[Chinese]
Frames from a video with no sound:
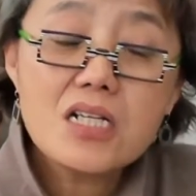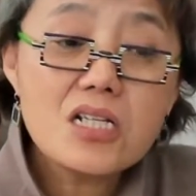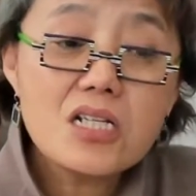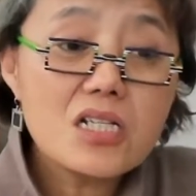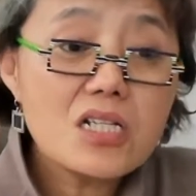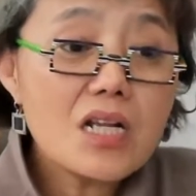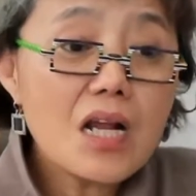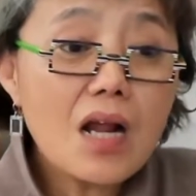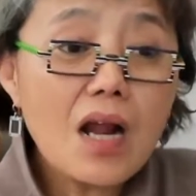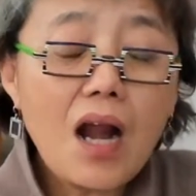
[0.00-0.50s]

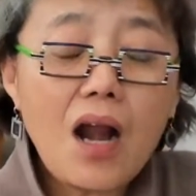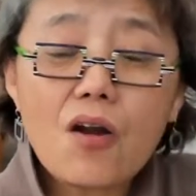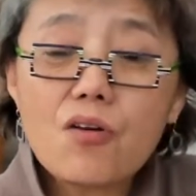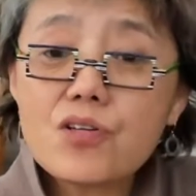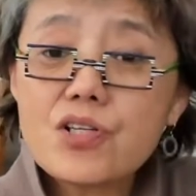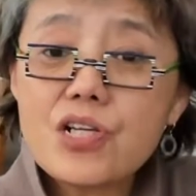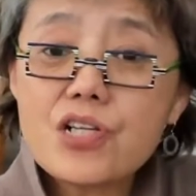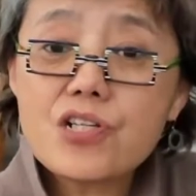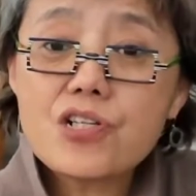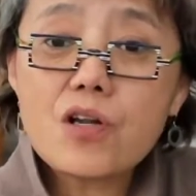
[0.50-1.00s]
正好
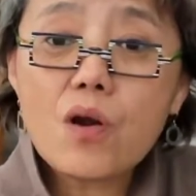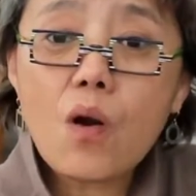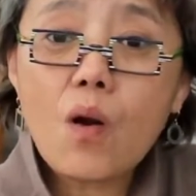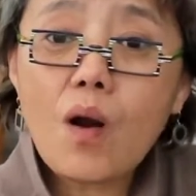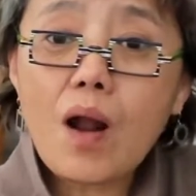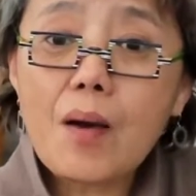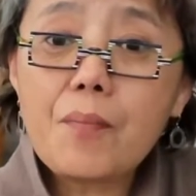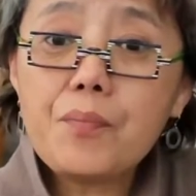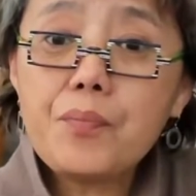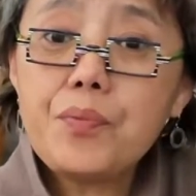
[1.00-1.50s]
这时候
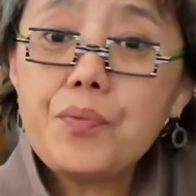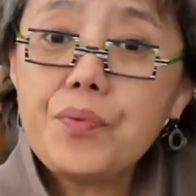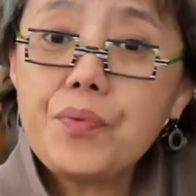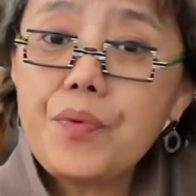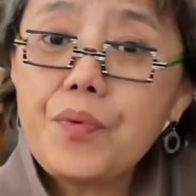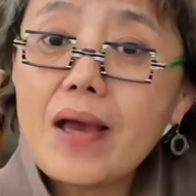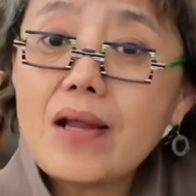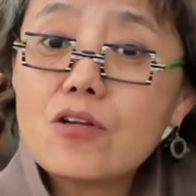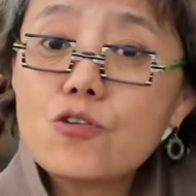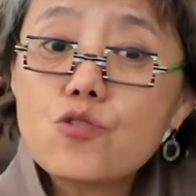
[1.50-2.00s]
啊，不
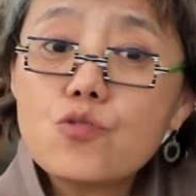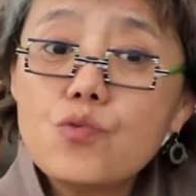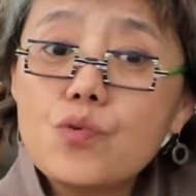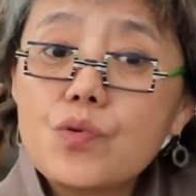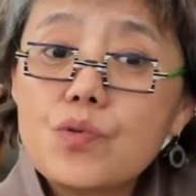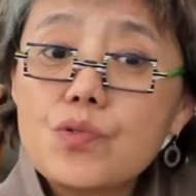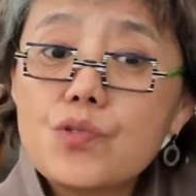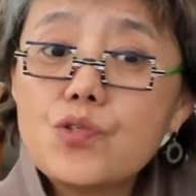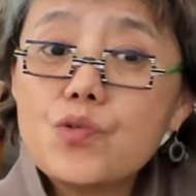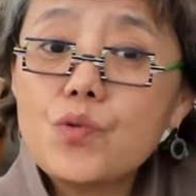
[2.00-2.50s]
远
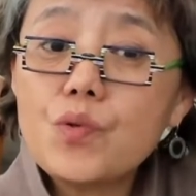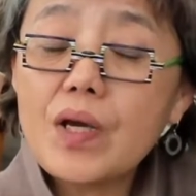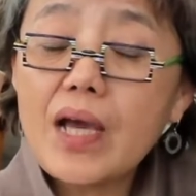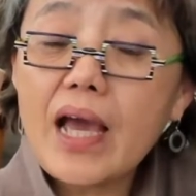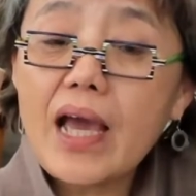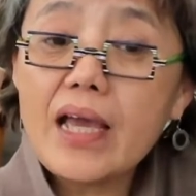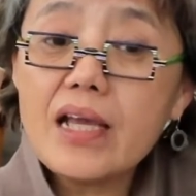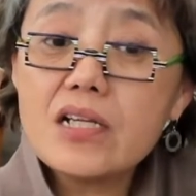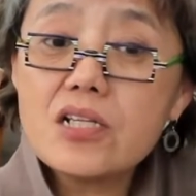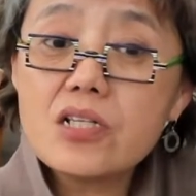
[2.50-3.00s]
处就
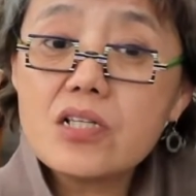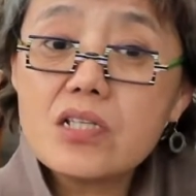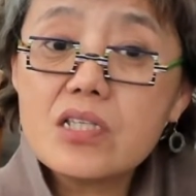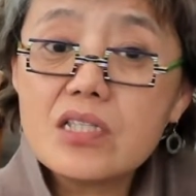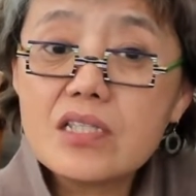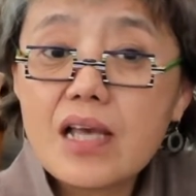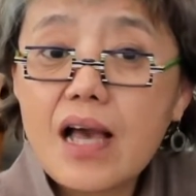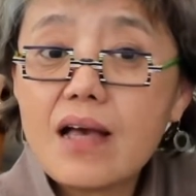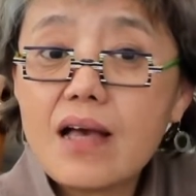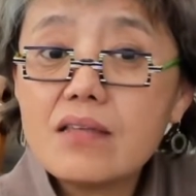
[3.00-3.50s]
开始
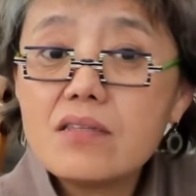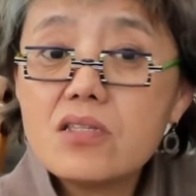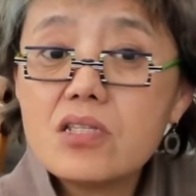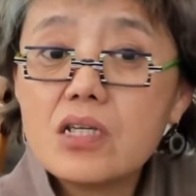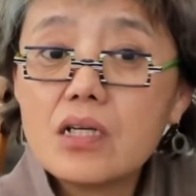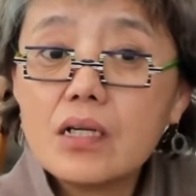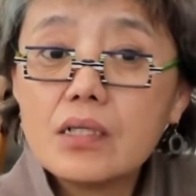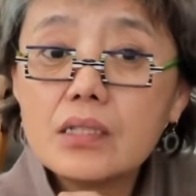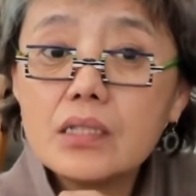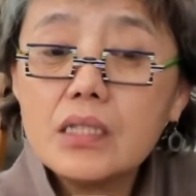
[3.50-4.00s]
响起
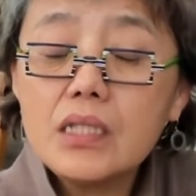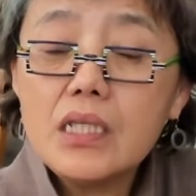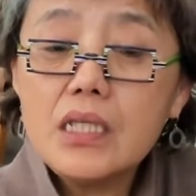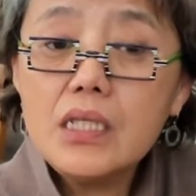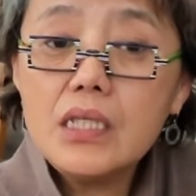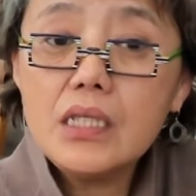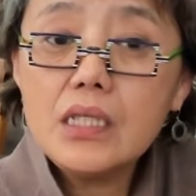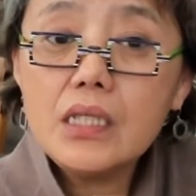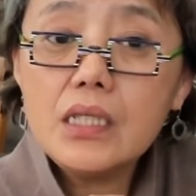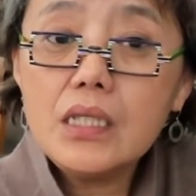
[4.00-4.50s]
了第
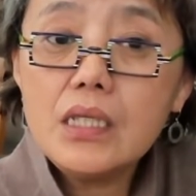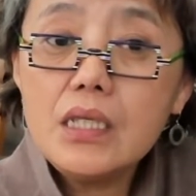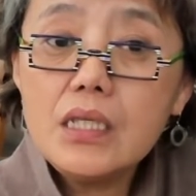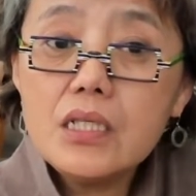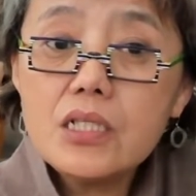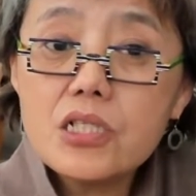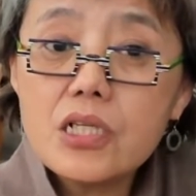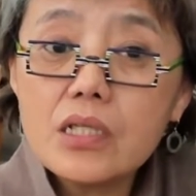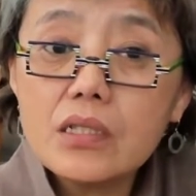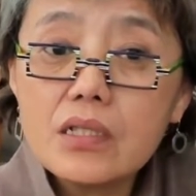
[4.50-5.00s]

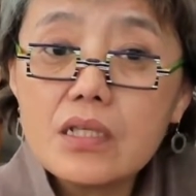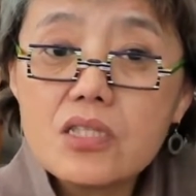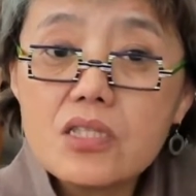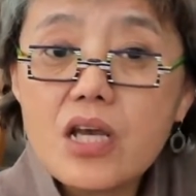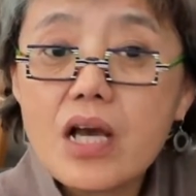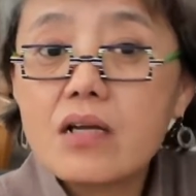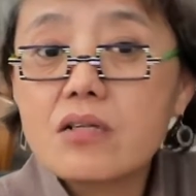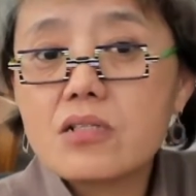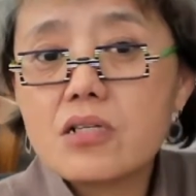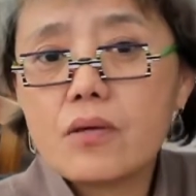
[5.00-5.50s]
一阵的
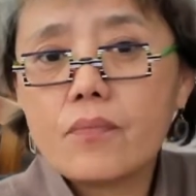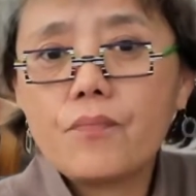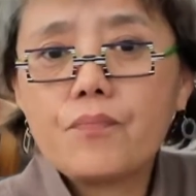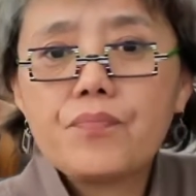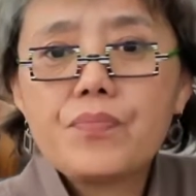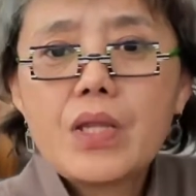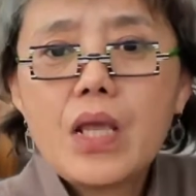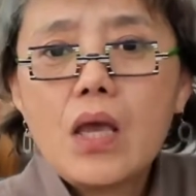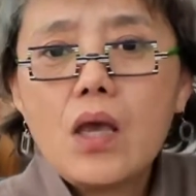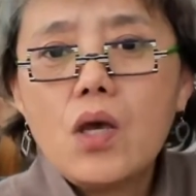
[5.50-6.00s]
枪声。
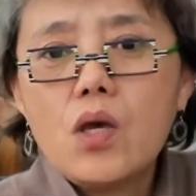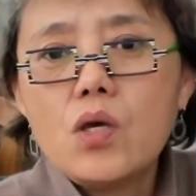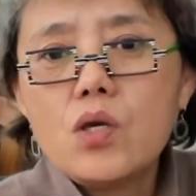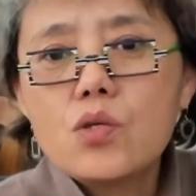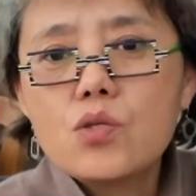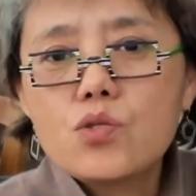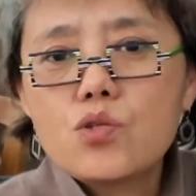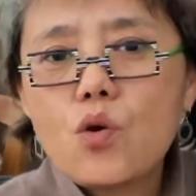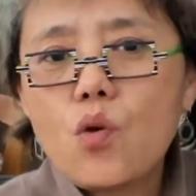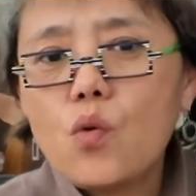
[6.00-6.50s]

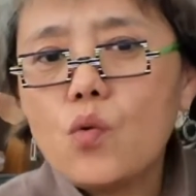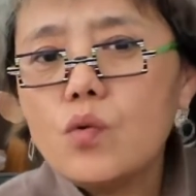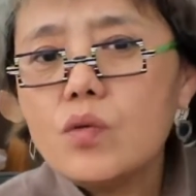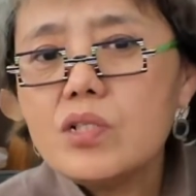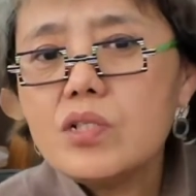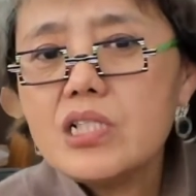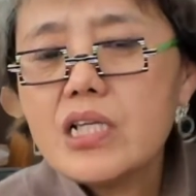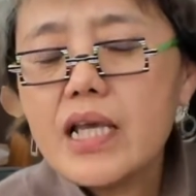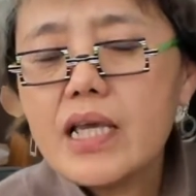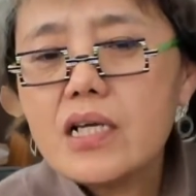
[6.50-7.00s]
从这